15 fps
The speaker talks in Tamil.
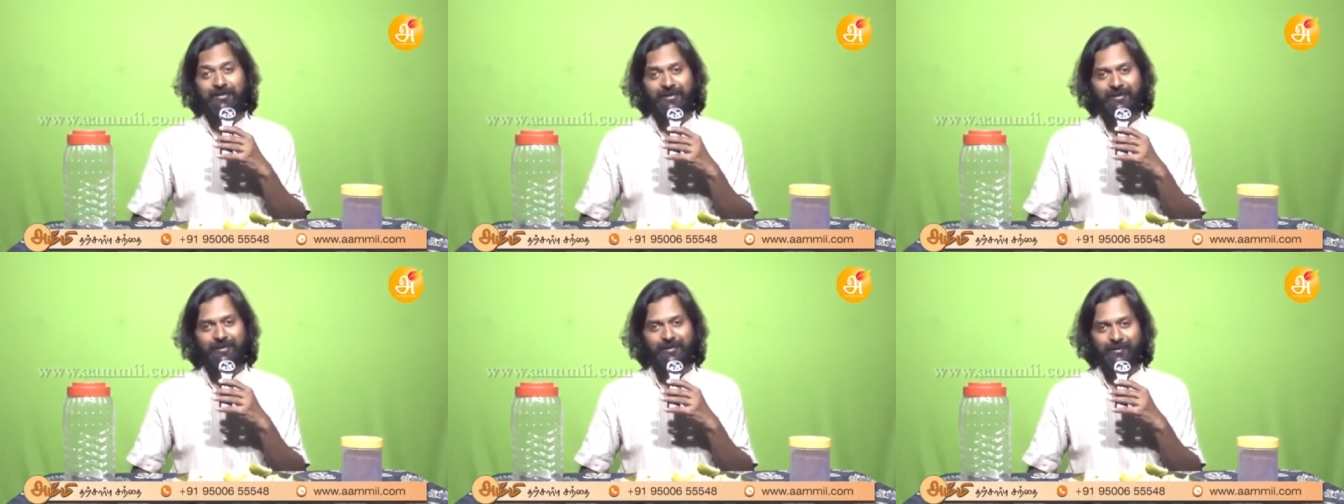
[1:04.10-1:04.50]
எப்படி
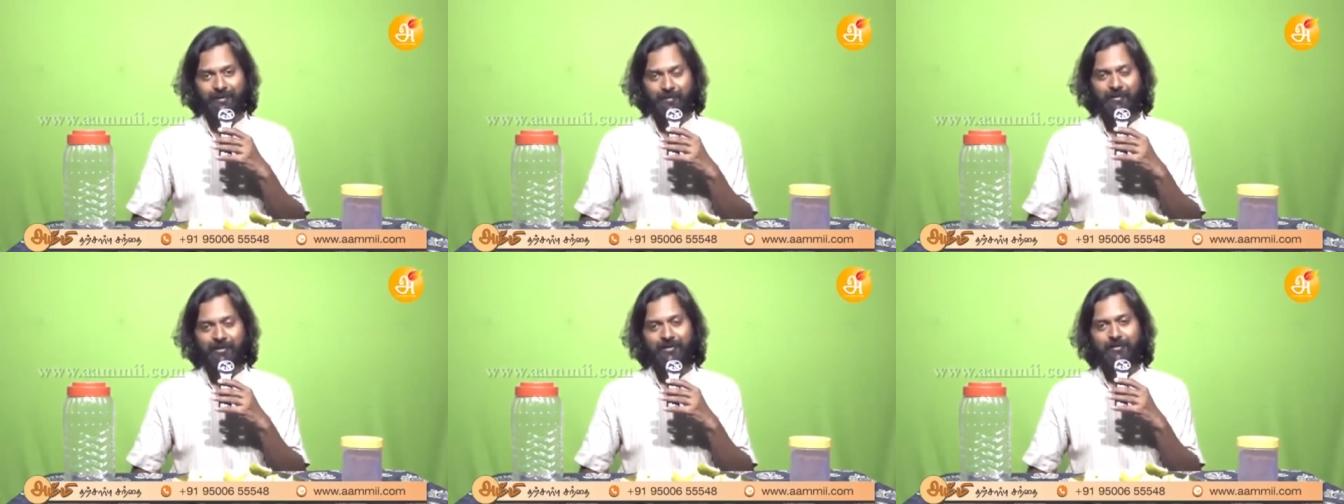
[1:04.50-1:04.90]
செய்யலாம்
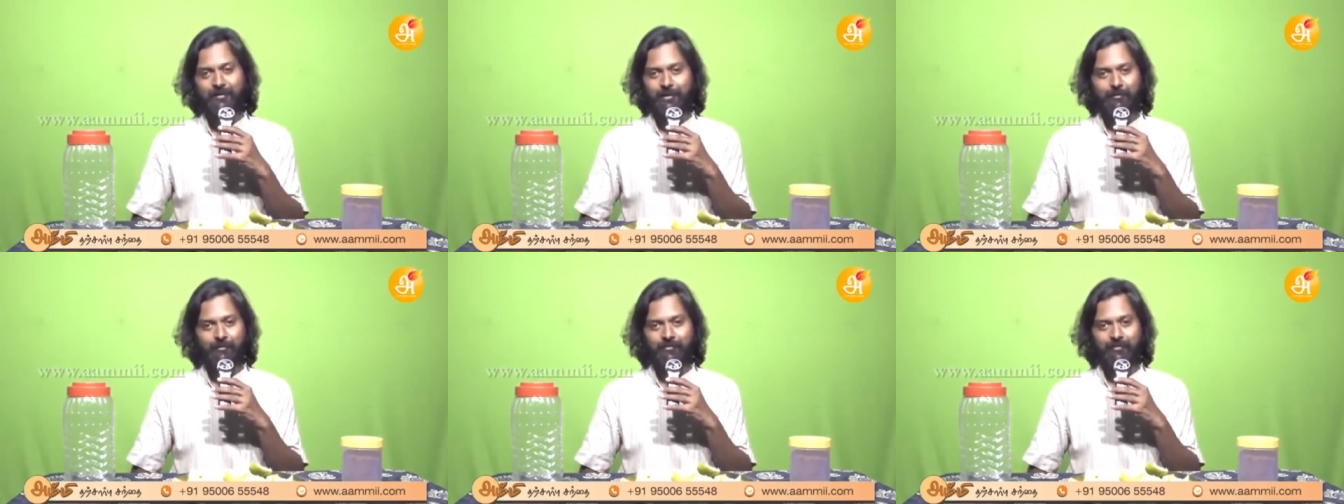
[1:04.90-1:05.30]
அப்படின்னு
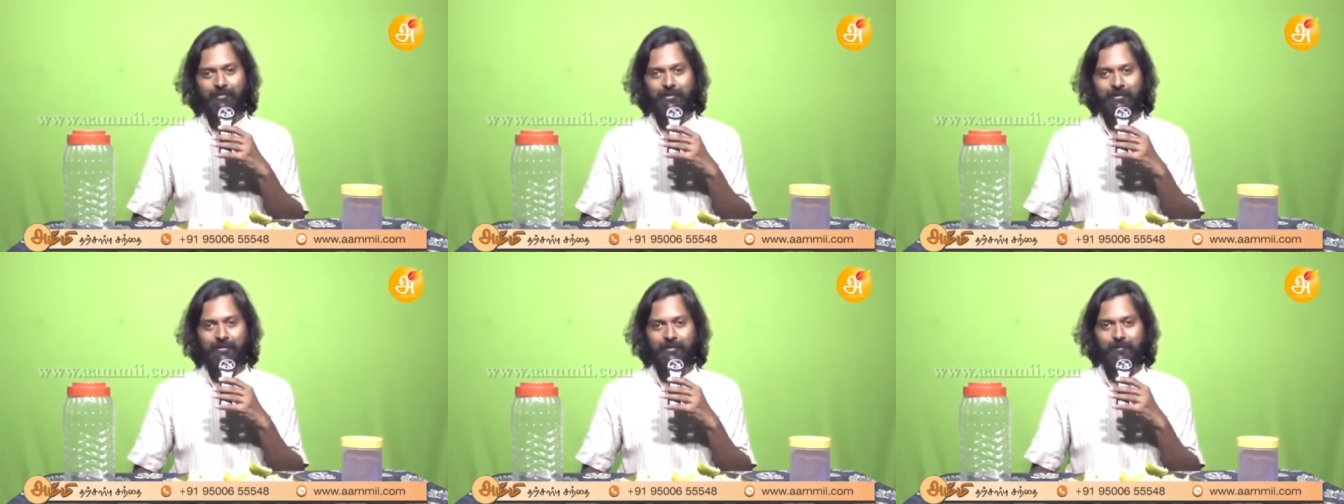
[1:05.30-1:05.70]
தான் நம்ம
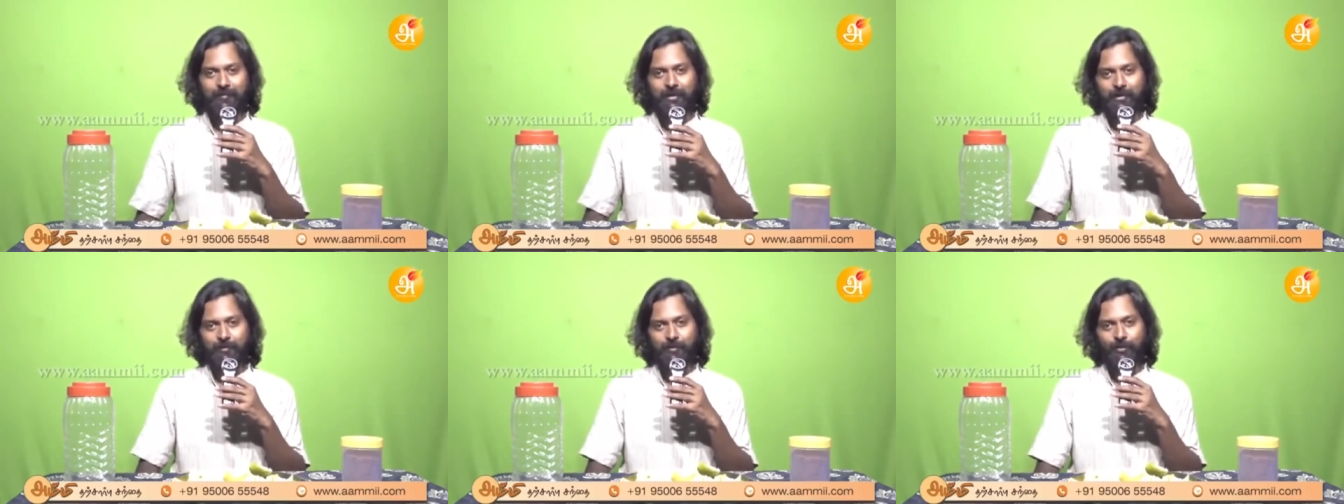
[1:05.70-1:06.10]
வந்து
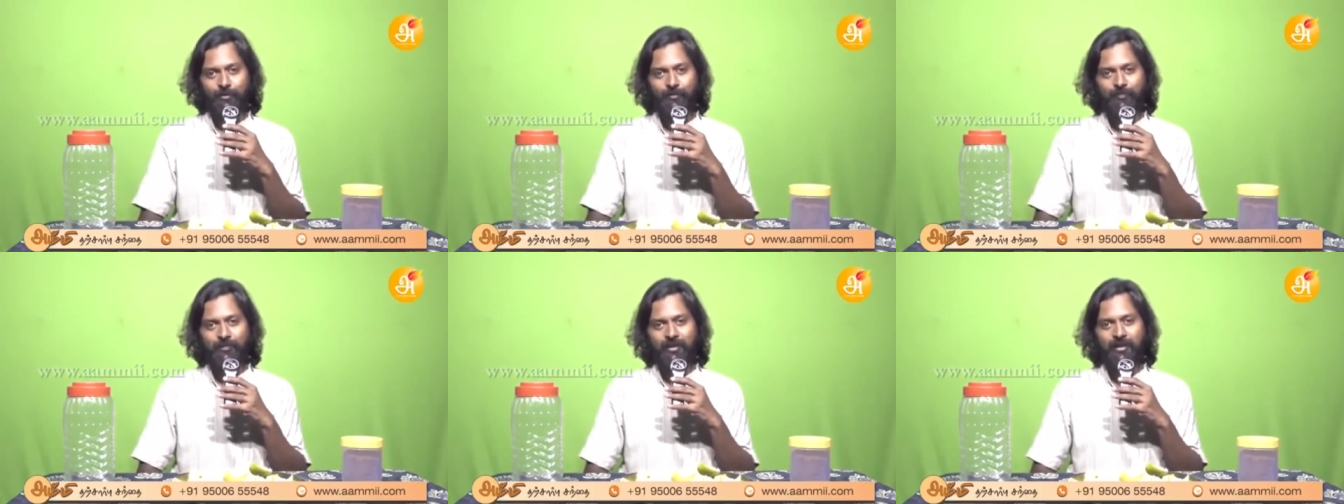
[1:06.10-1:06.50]
பார்க்க
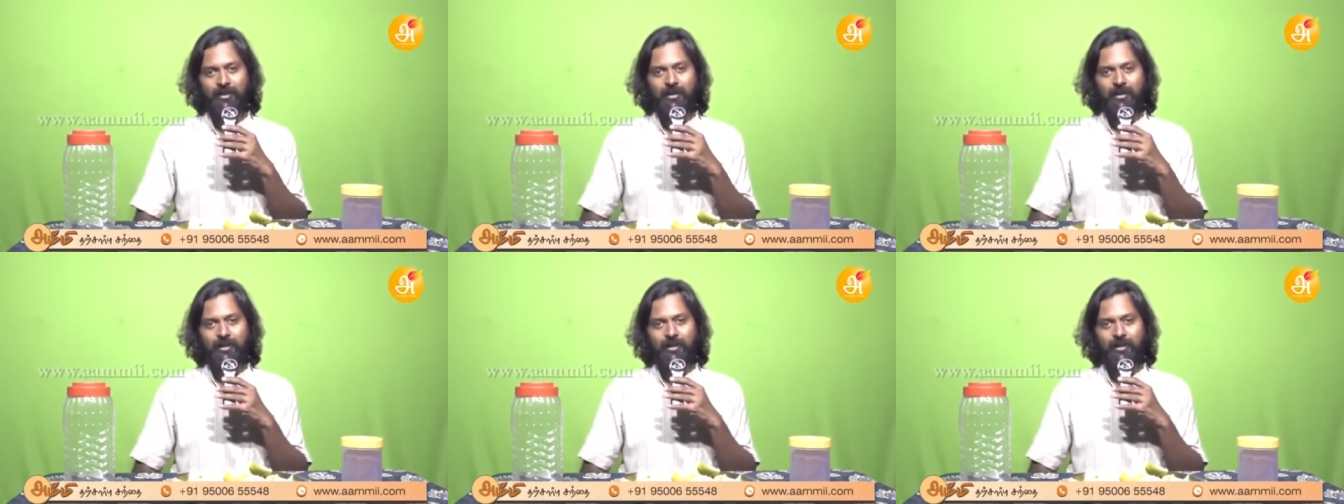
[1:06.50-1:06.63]
போகிறோம்